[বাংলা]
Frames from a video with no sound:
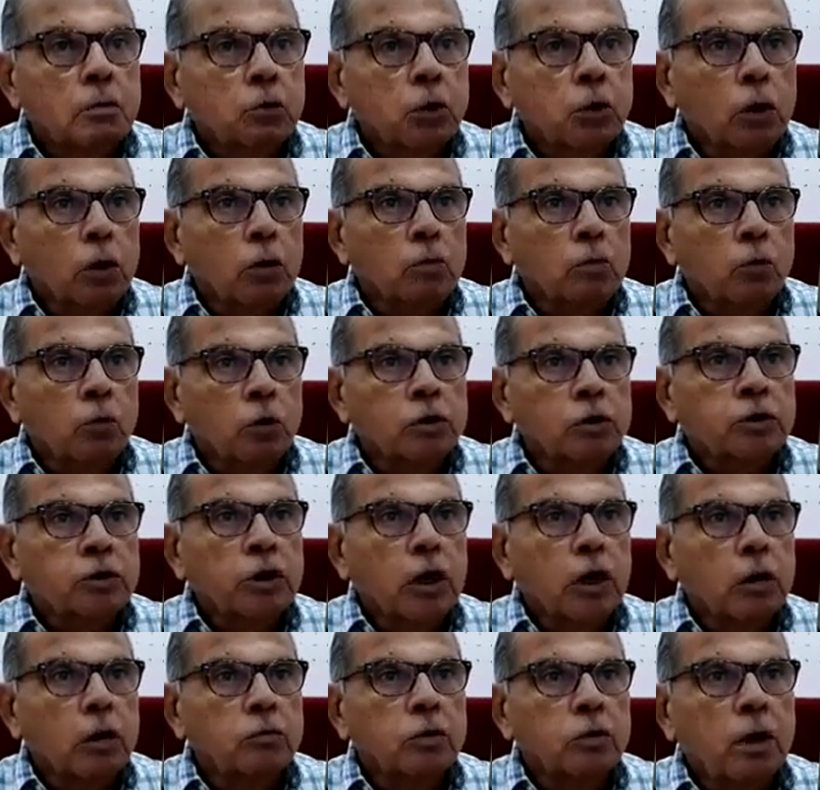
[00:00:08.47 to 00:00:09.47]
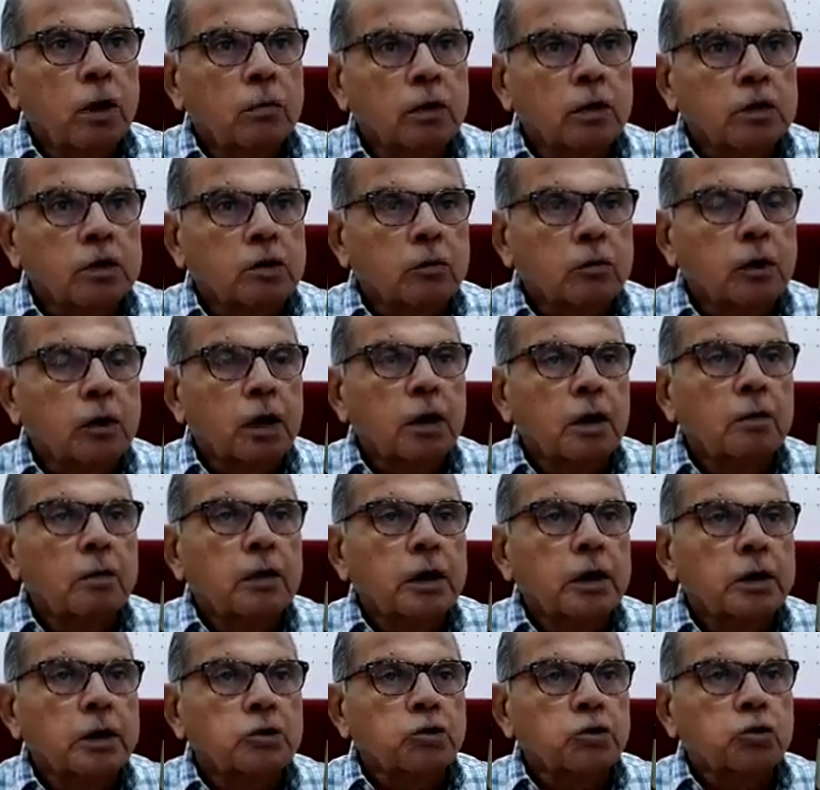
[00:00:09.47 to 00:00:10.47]
বোধহয় বলছিলাম যে আমরা সবাই
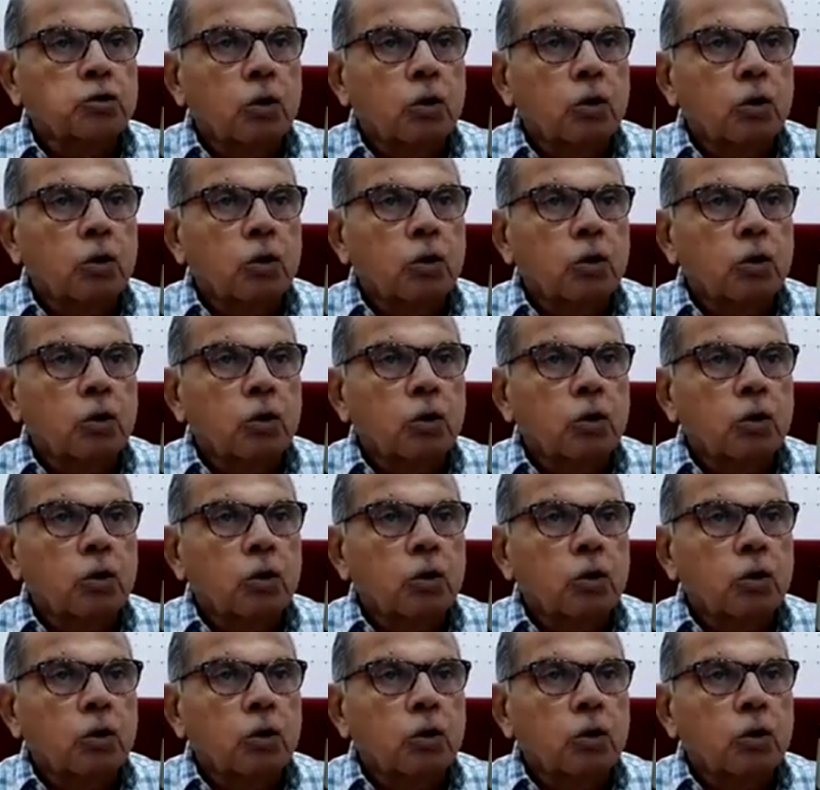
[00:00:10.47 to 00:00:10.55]
এবারে